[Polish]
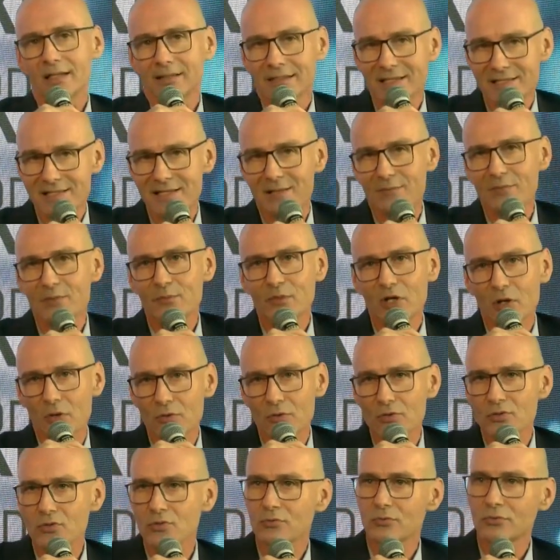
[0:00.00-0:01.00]
Na samym
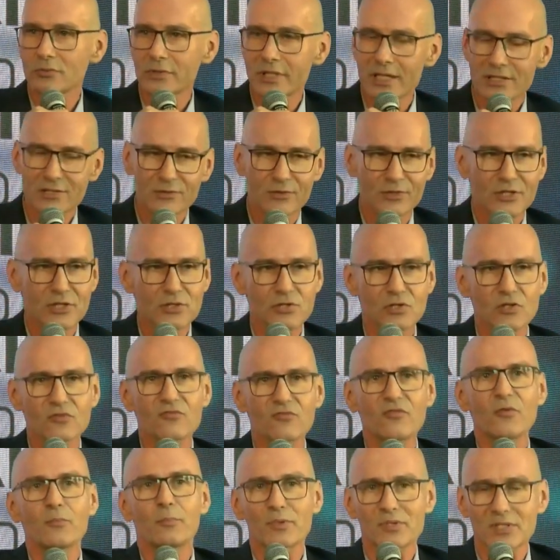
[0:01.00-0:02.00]
końcu jest konieczność
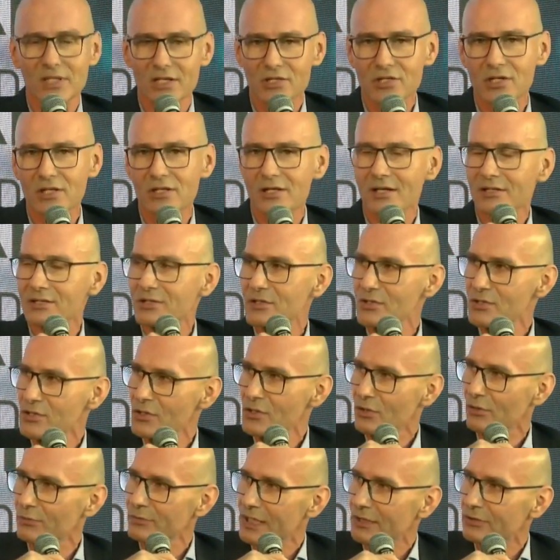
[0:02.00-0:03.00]
wyposażenia
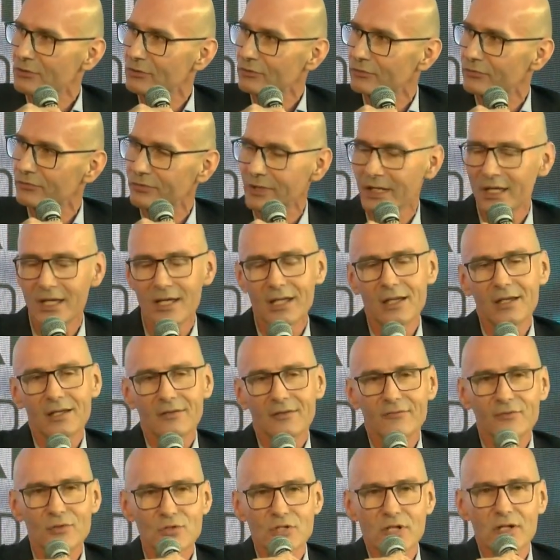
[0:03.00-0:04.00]
tychże obiektów
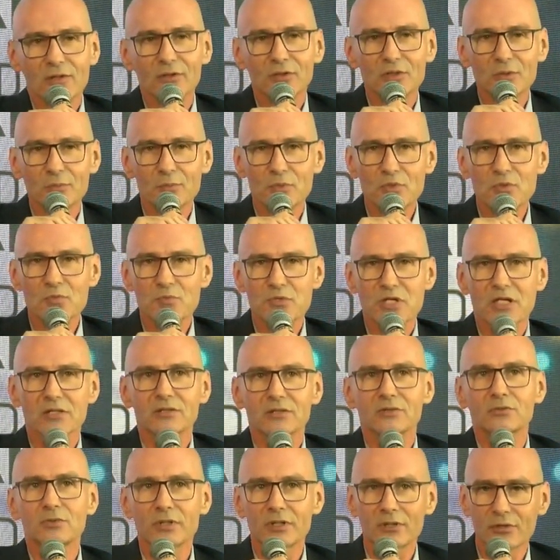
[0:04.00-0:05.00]
w różnego typu sprzęt,
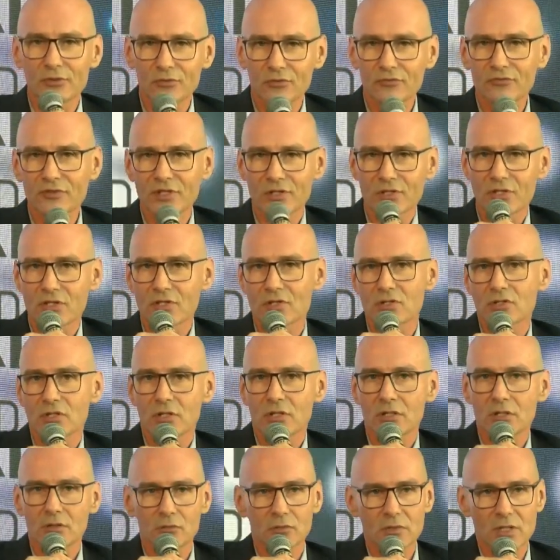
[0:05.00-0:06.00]
który również jest
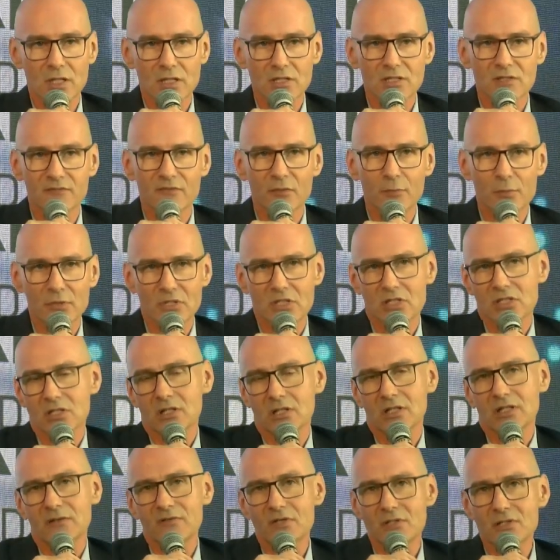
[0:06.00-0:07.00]
u nas
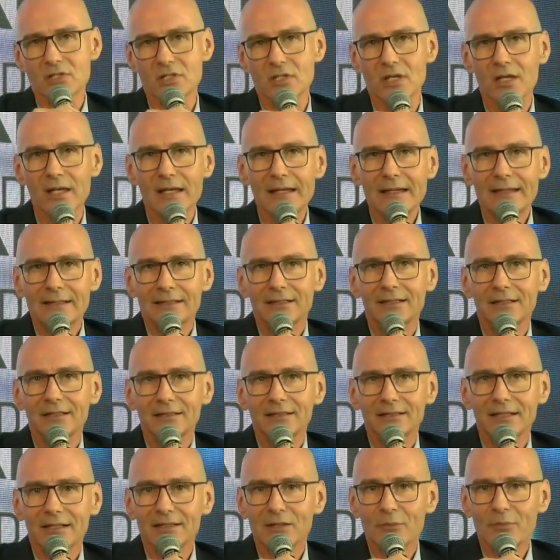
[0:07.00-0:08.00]
wyposażony, więc
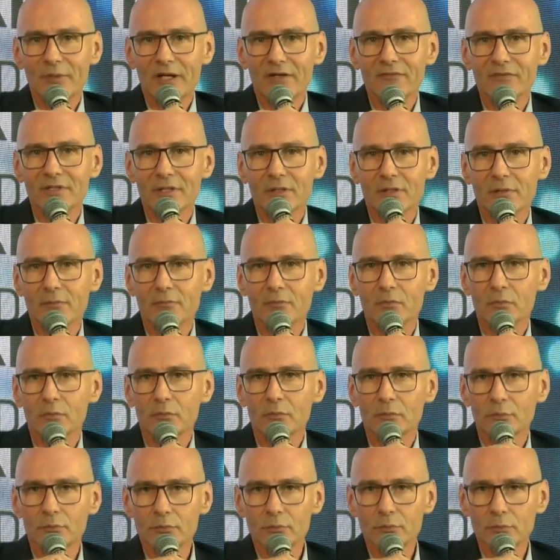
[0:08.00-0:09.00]
tak naprawdę
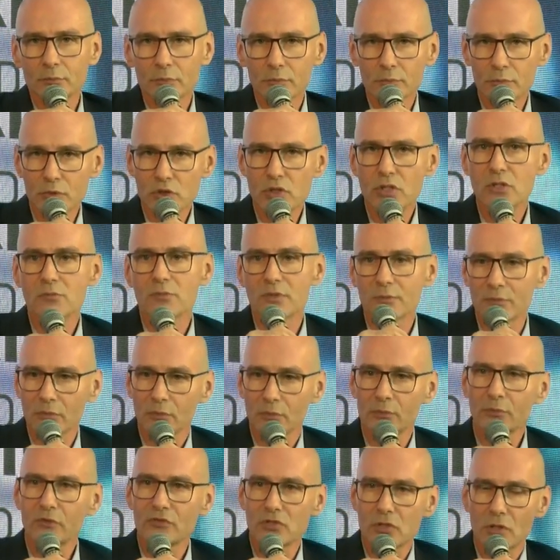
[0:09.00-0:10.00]
musimy
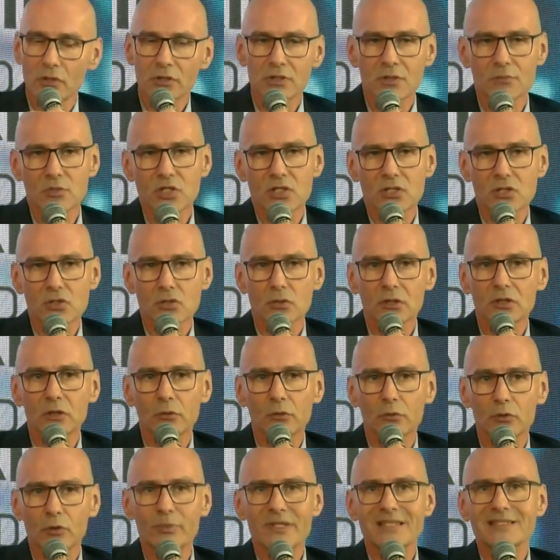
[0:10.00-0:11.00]
mówić o tym, że te środki
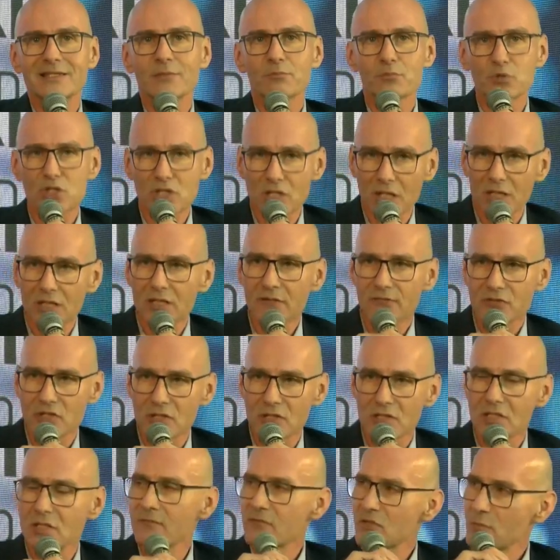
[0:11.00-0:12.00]
europejskie przede
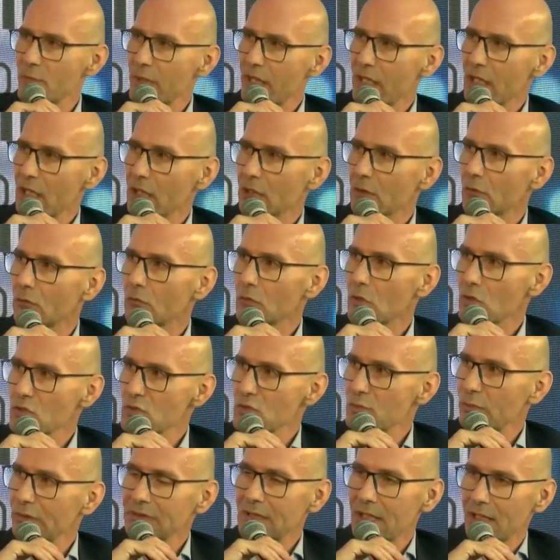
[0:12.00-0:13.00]
wszystkim wspierają
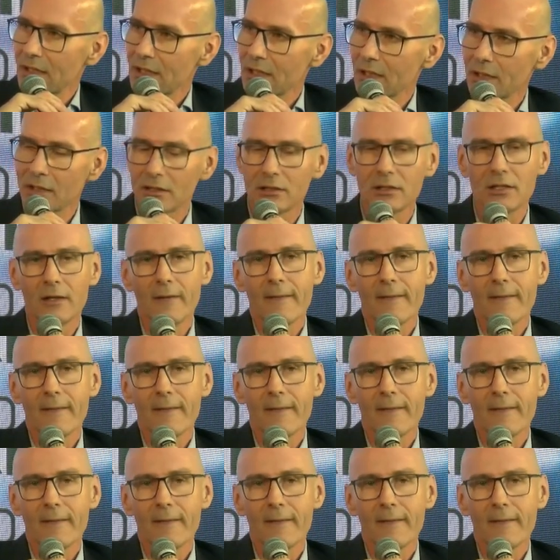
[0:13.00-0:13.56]
gospodarkę